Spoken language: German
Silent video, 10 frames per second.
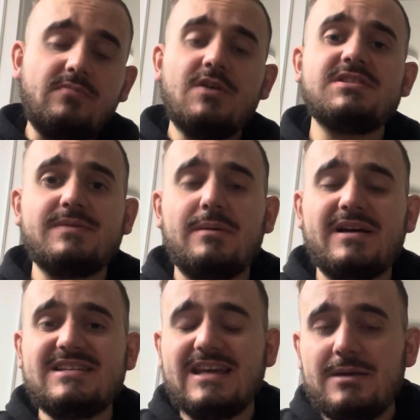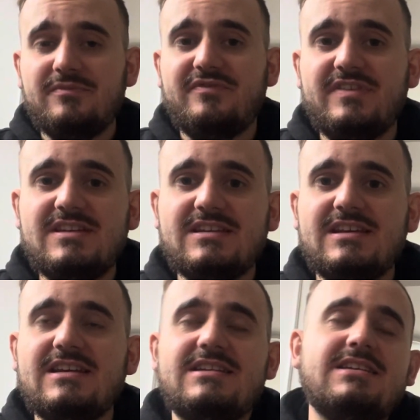Und zwar bei dem finde
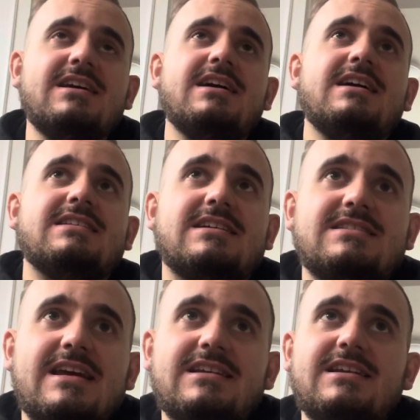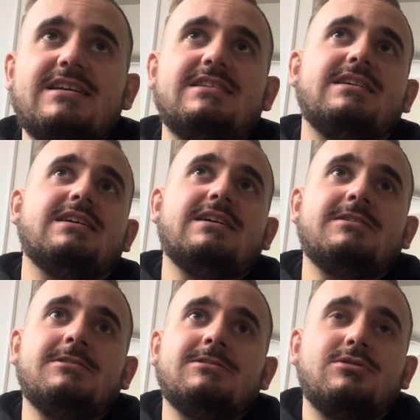ich tatsächlich,
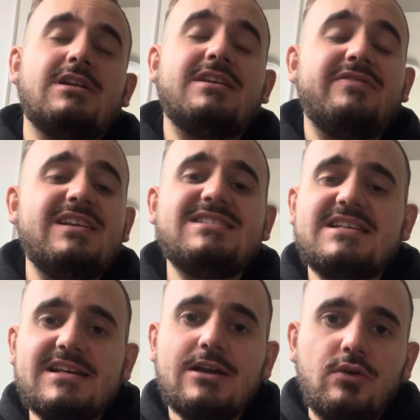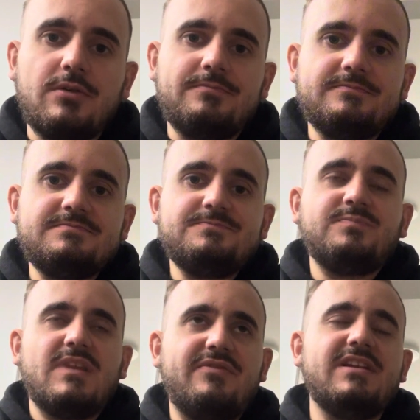äh, oder den finde ich sehr, sehr gelungen.
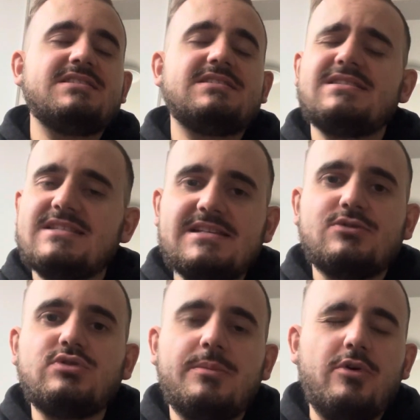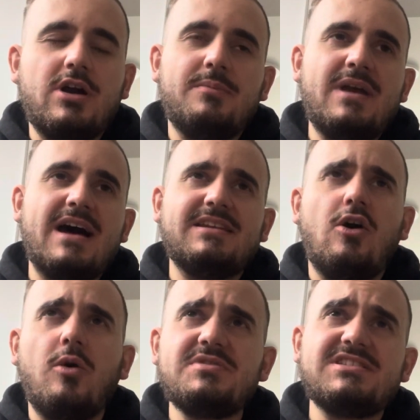Ich finde, das ist ein sehr, sehr guter Burger. Mir hat der
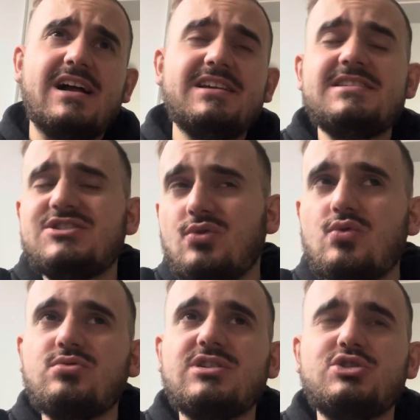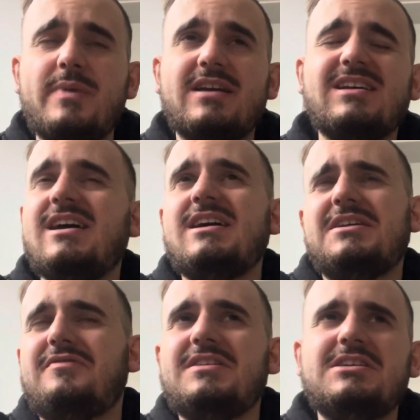Homestyle nicht so gut geschmeckt.
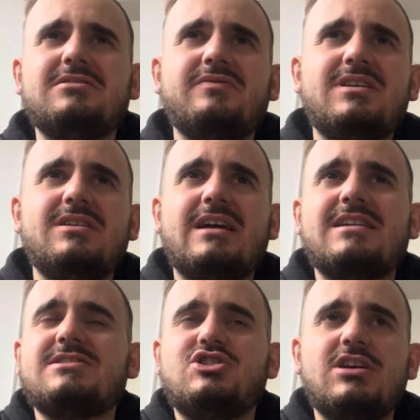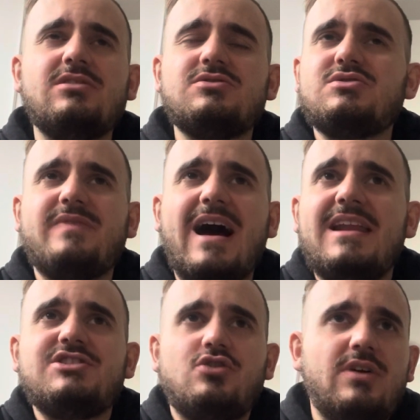Ich fand irgendwie, ja, das Chicken und so, es war
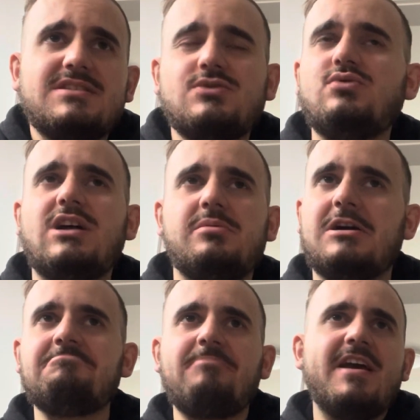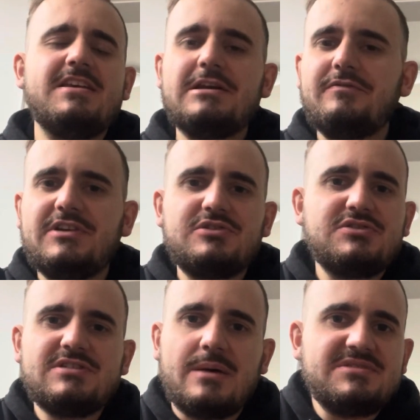alles schon ganz gut, aber irgendwie die
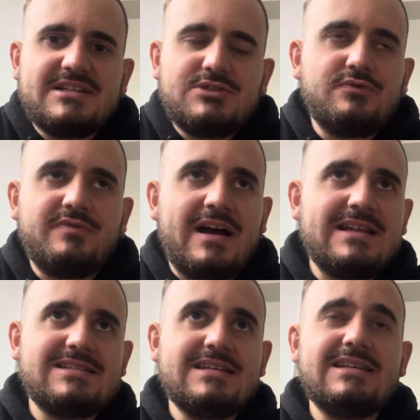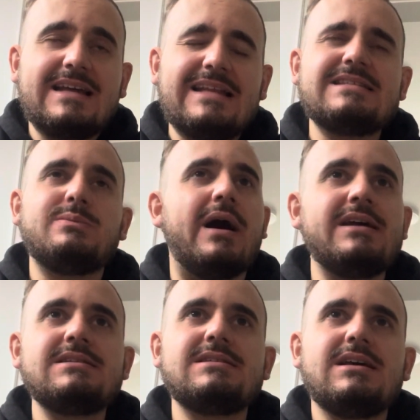Zusammensetzung war jetzt nicht ganz
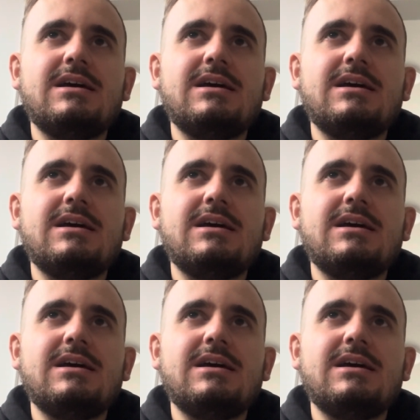meins.